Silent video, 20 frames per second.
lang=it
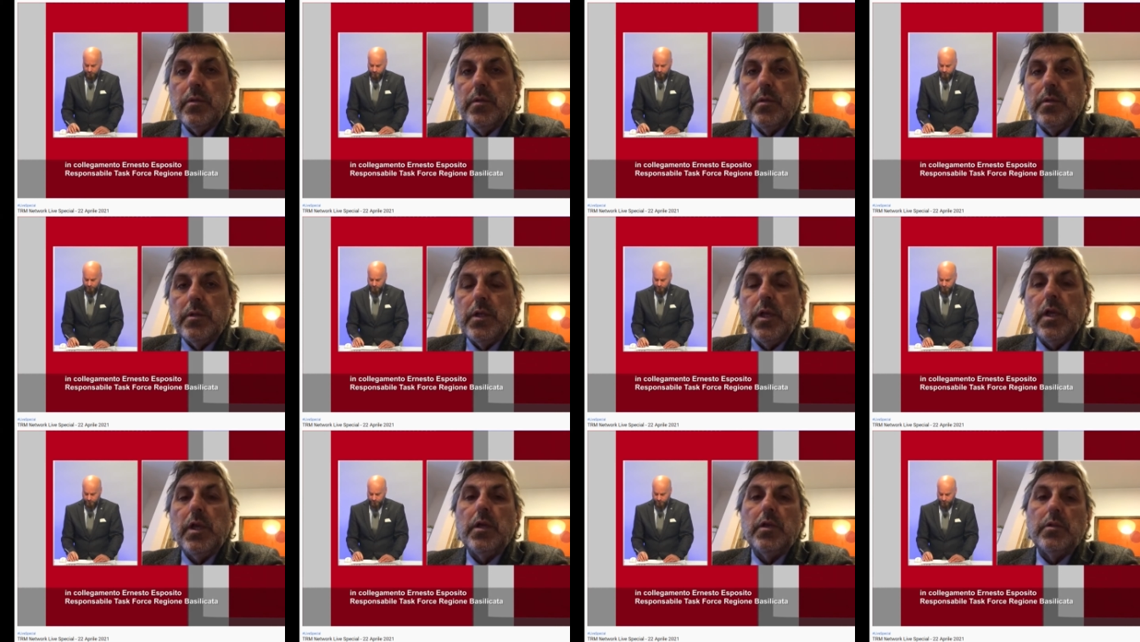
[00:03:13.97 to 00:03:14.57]

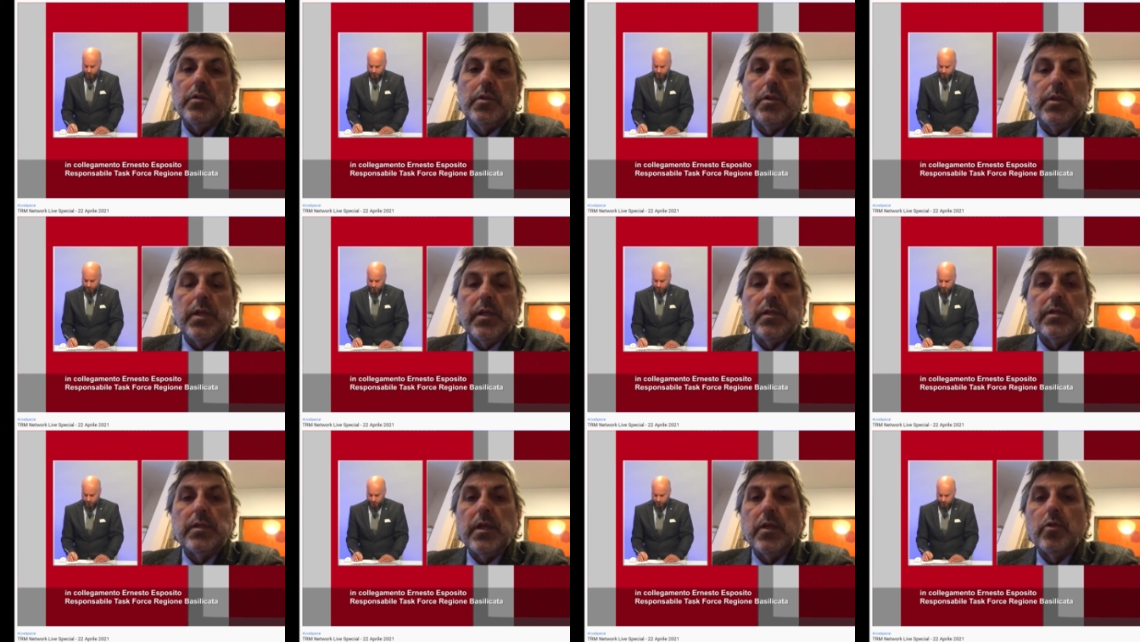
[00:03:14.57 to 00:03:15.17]
Sì,
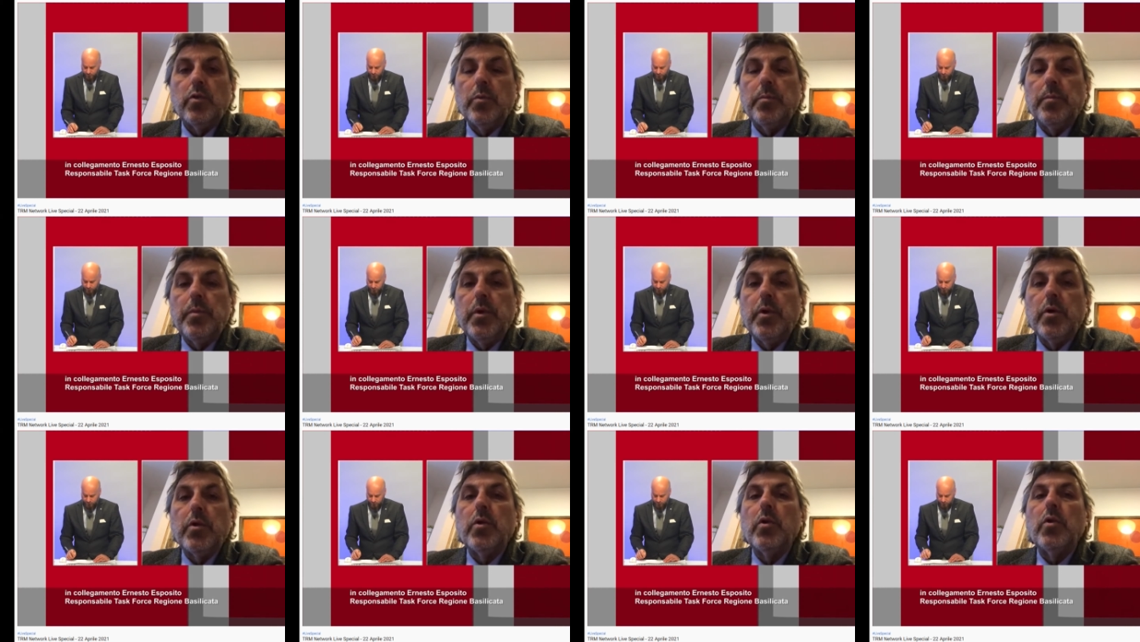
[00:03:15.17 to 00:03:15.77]
senza
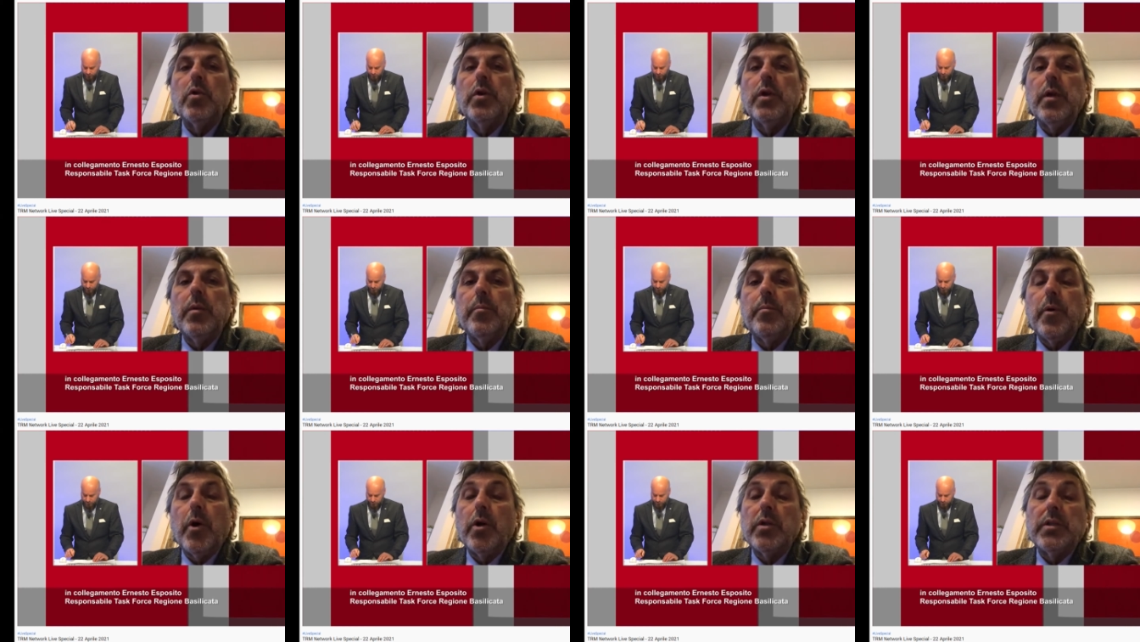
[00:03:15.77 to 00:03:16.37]
dubbio. Noi
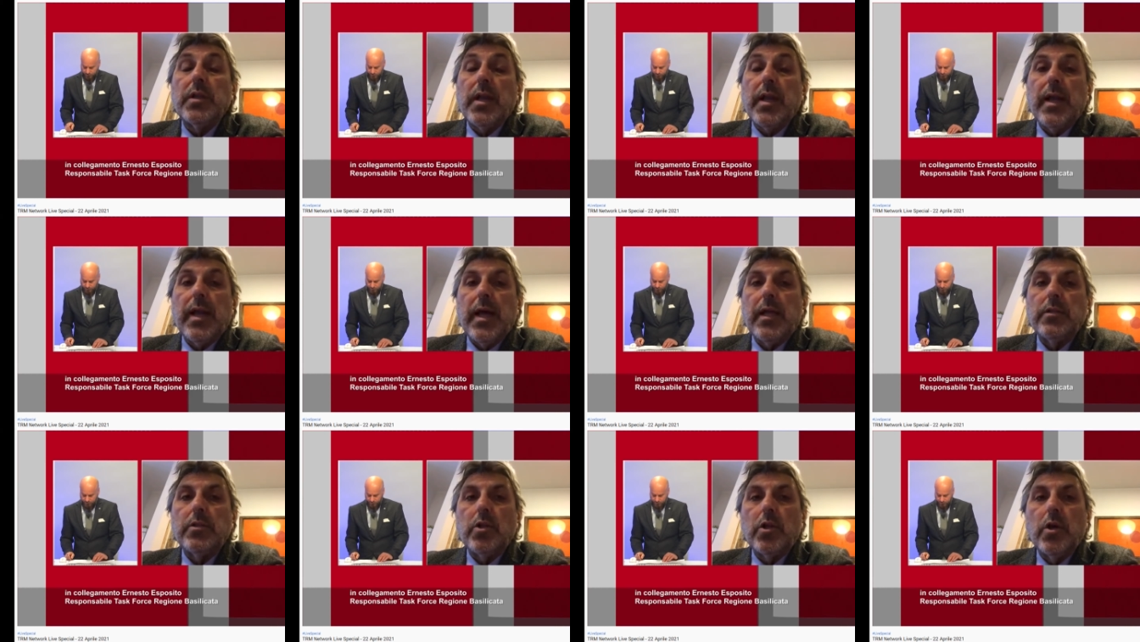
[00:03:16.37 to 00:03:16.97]
poi tra
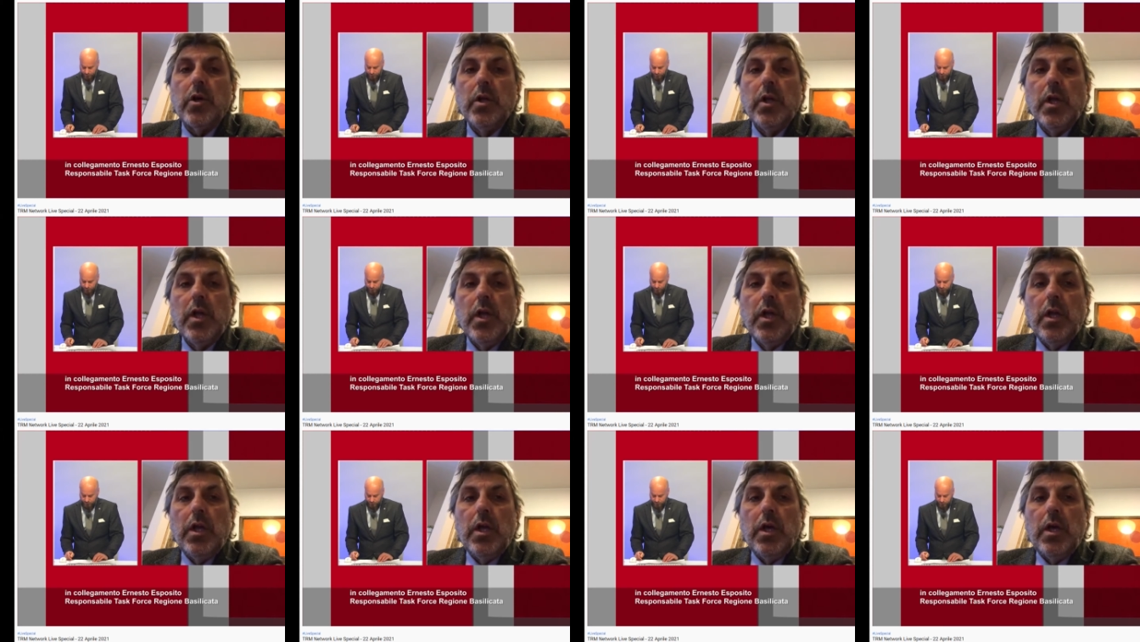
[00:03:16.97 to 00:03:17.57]
l'altro
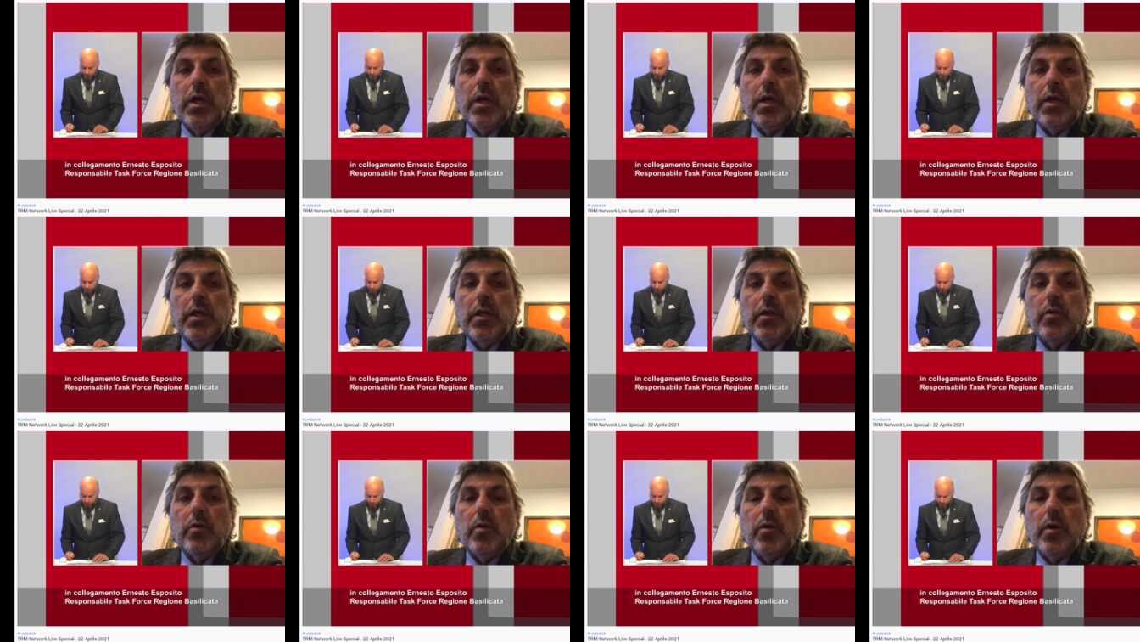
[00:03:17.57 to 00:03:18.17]

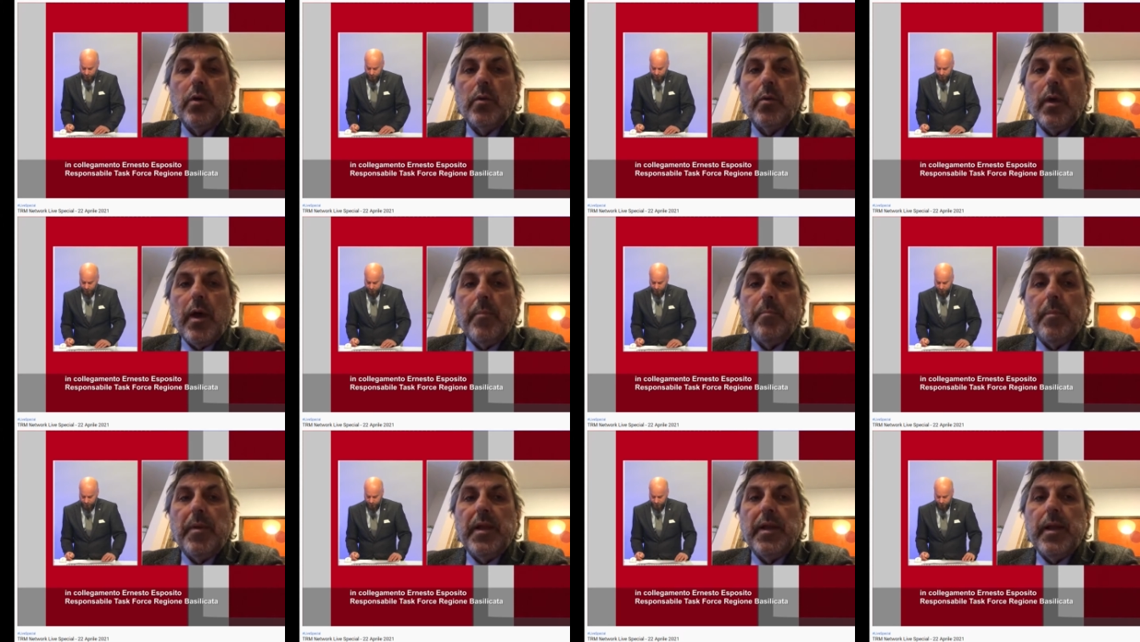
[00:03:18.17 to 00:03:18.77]
eh,
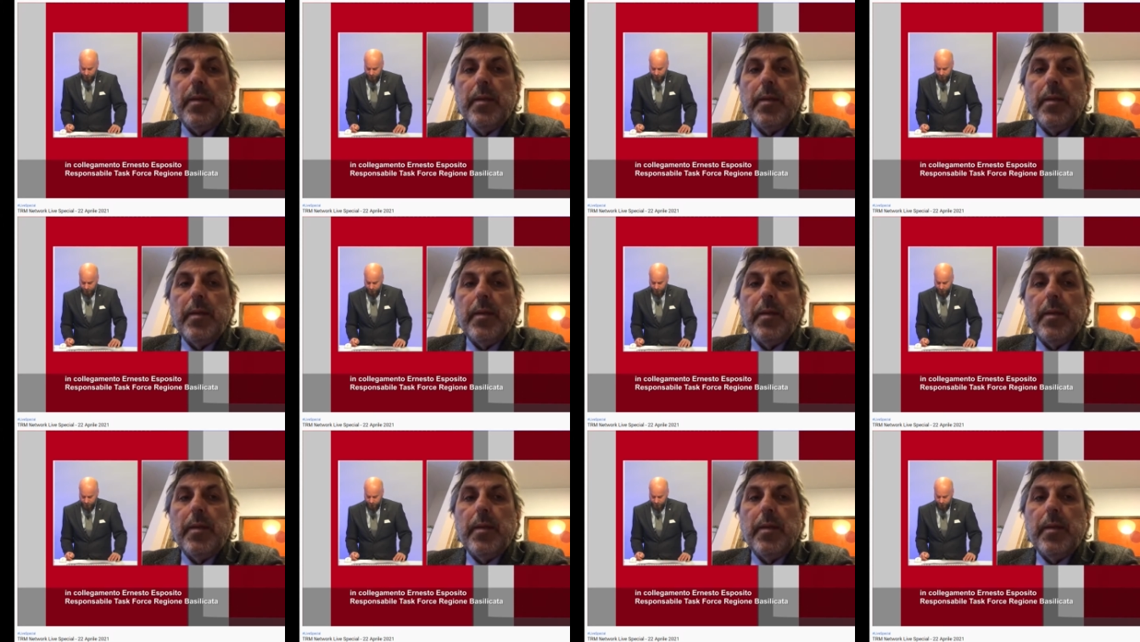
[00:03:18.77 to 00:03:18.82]
appena